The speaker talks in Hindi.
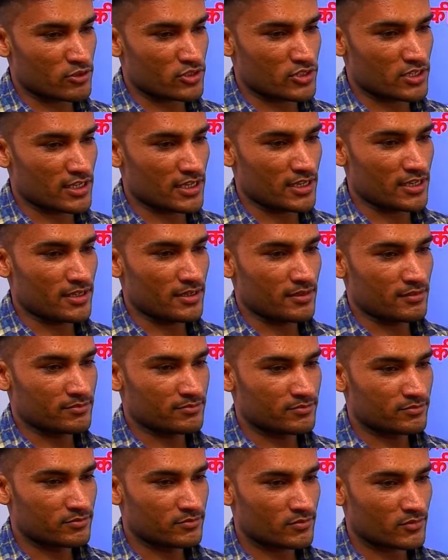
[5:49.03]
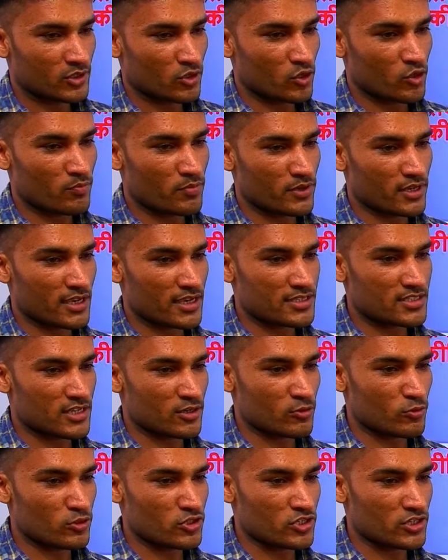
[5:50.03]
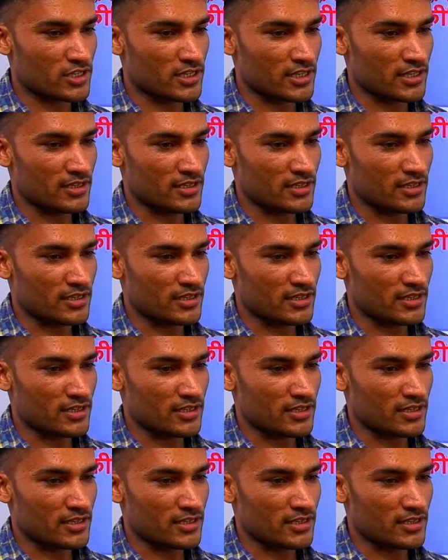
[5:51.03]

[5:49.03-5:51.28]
सी ओम प्रकाश जांगू सी